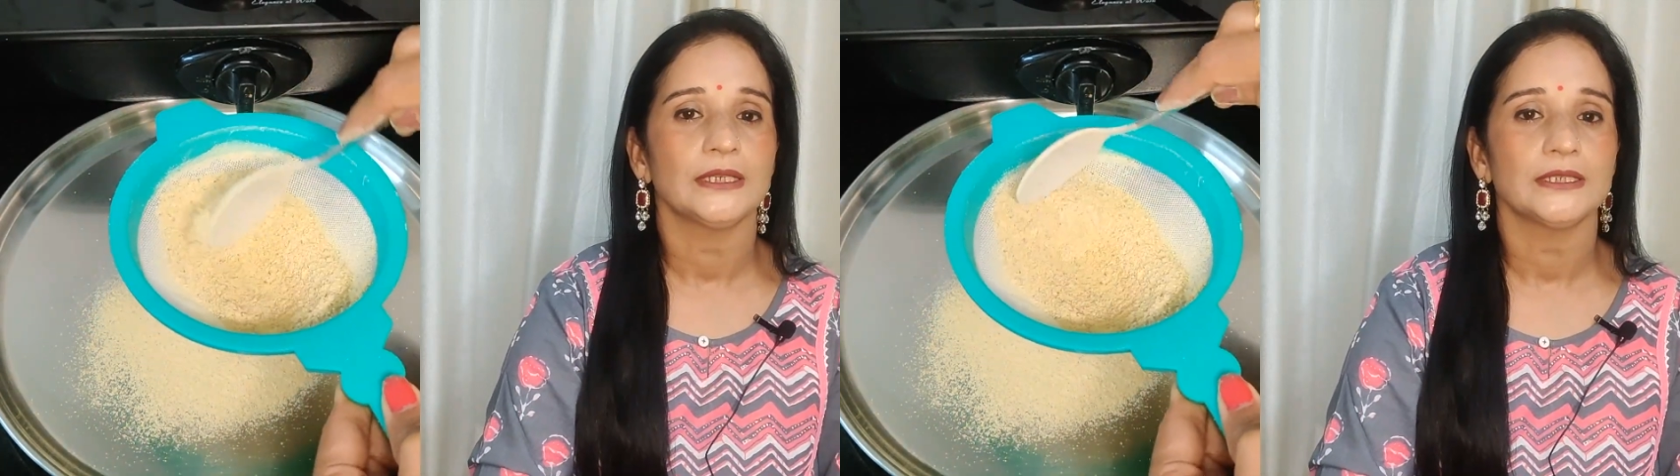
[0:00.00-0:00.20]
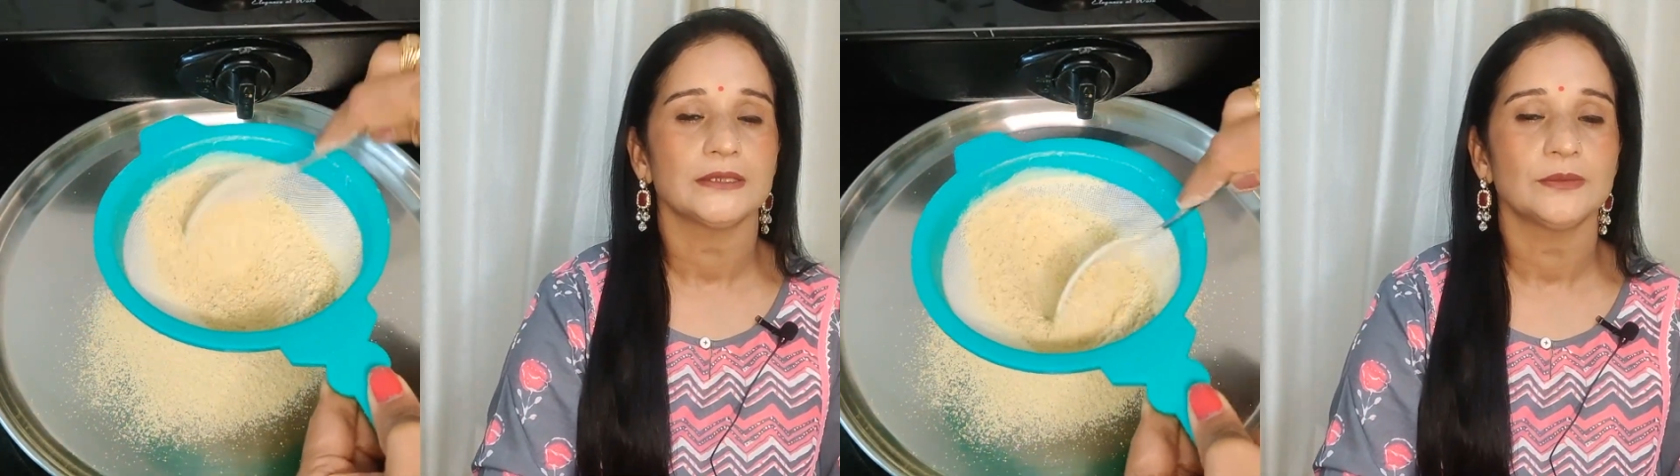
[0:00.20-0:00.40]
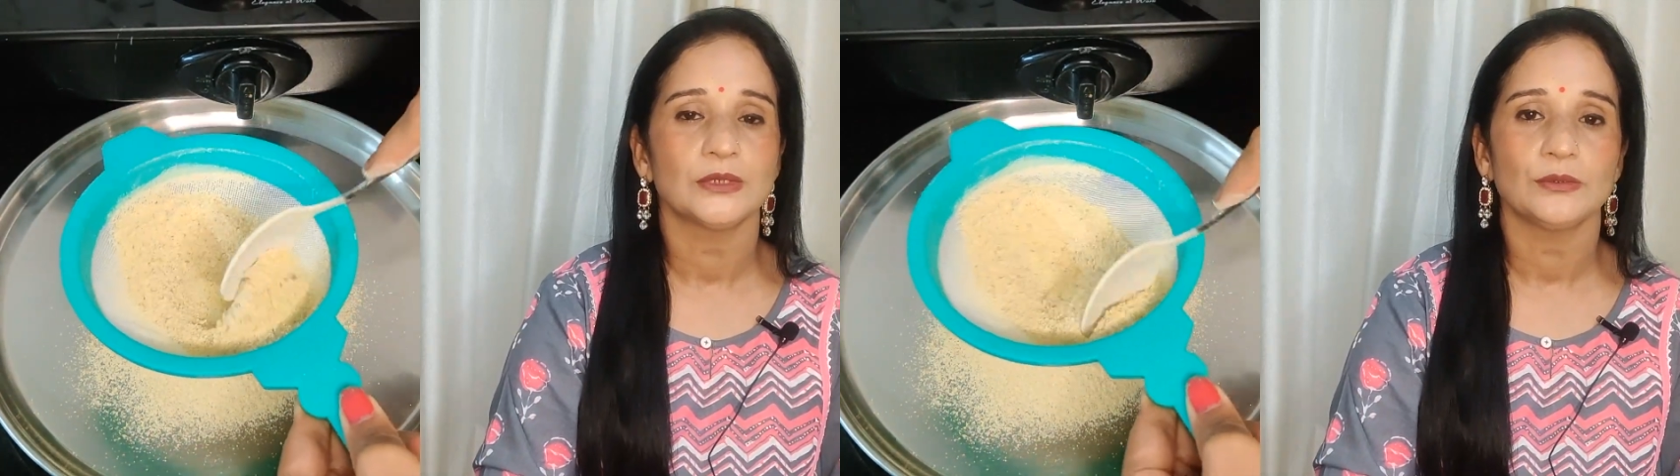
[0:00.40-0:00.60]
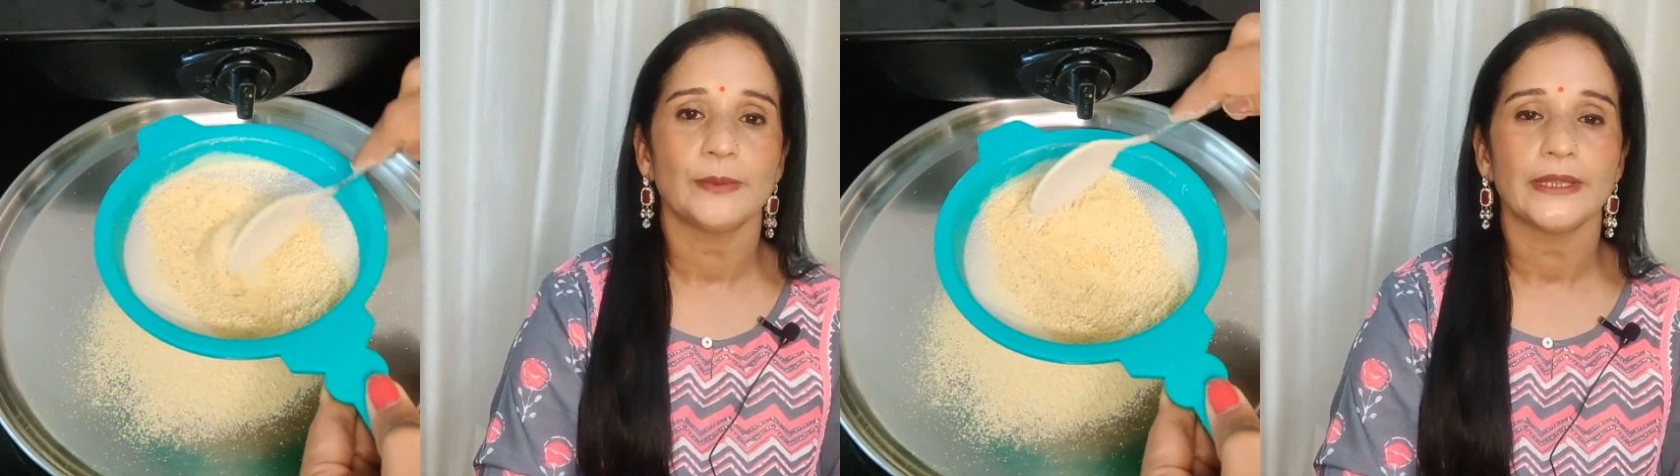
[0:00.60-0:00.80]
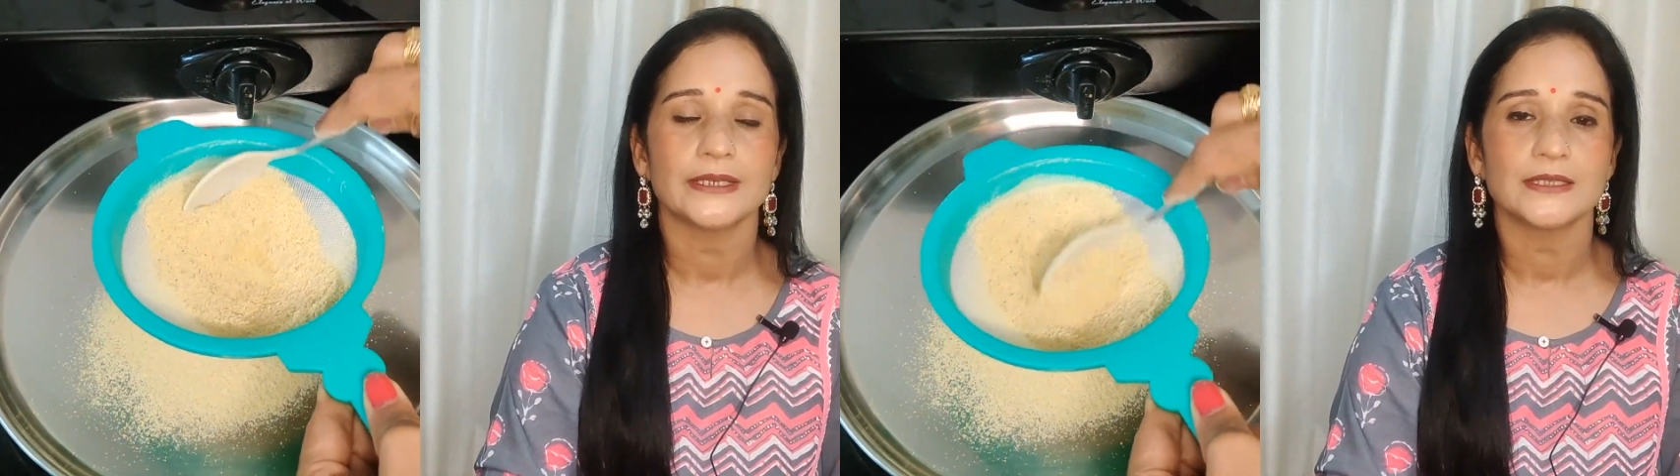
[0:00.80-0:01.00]
लीजिए बिल्कुल
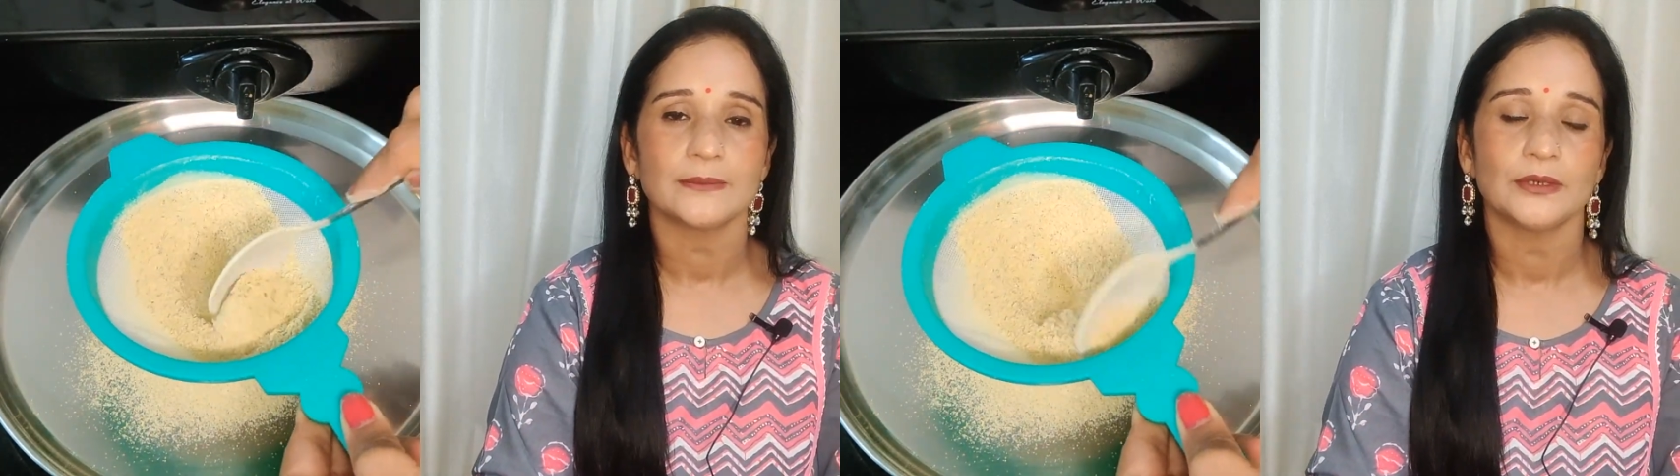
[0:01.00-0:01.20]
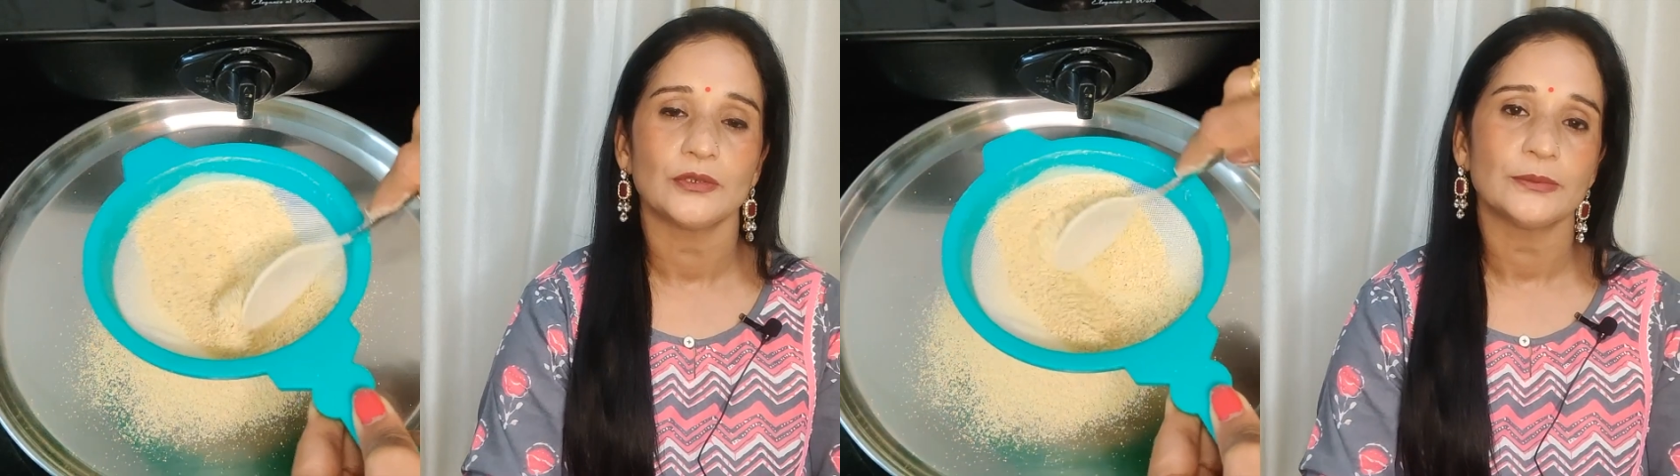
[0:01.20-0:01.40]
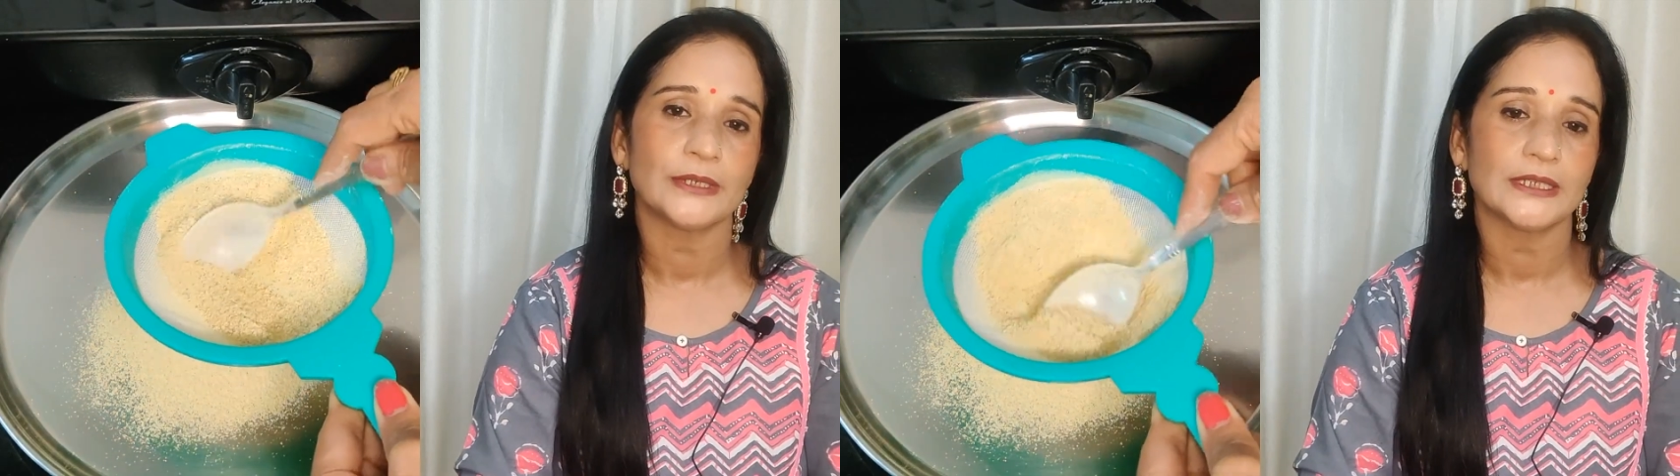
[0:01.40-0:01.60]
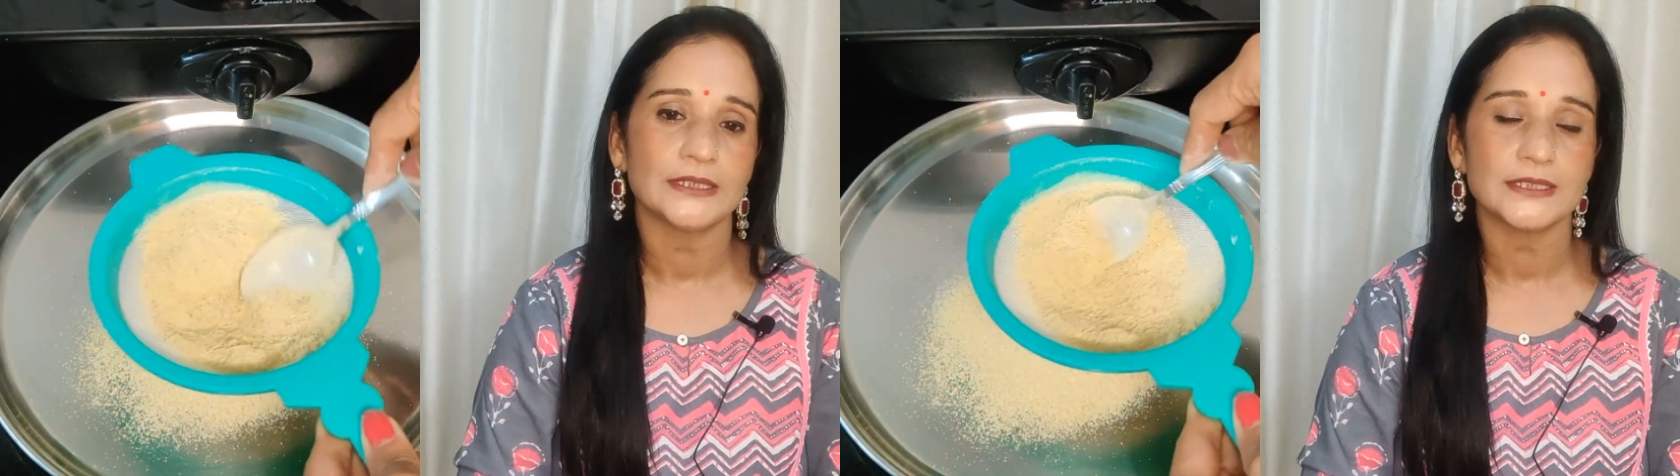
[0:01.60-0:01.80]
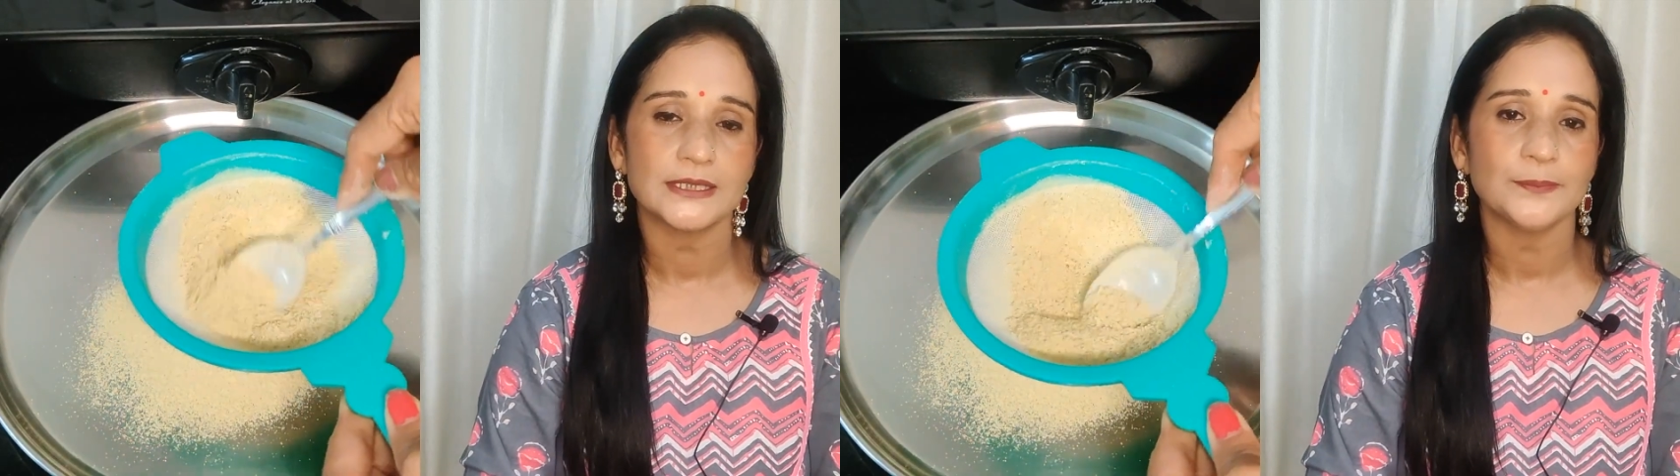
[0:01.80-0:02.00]
बारीक सा पाउडर बना
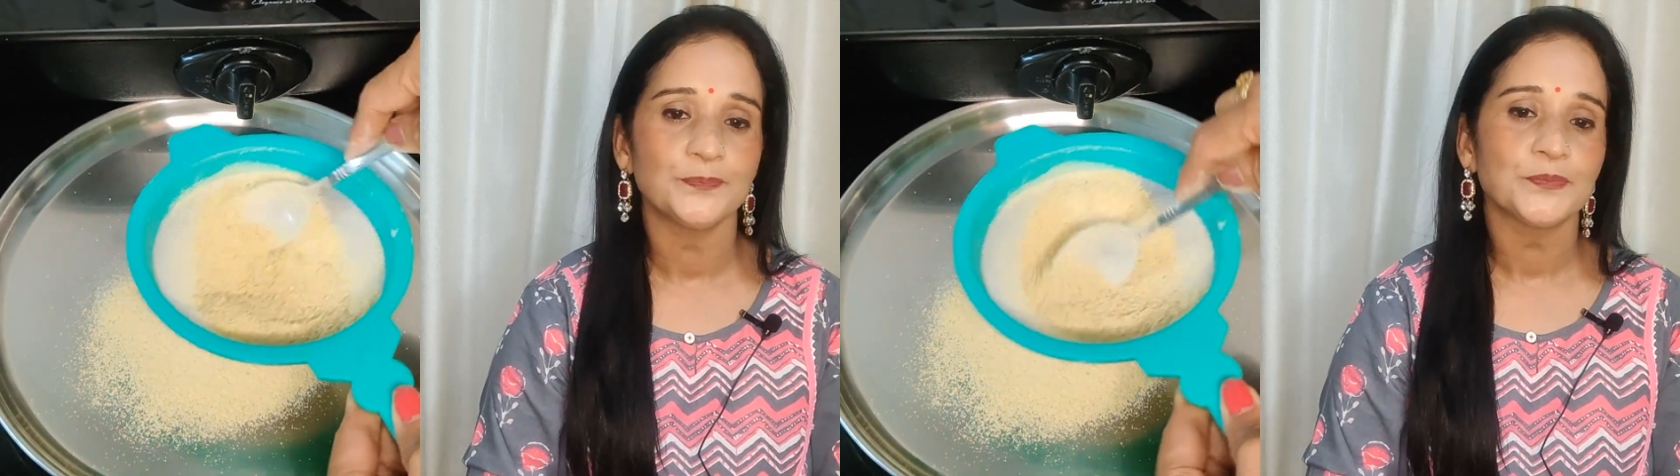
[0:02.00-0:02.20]
लीजिए आप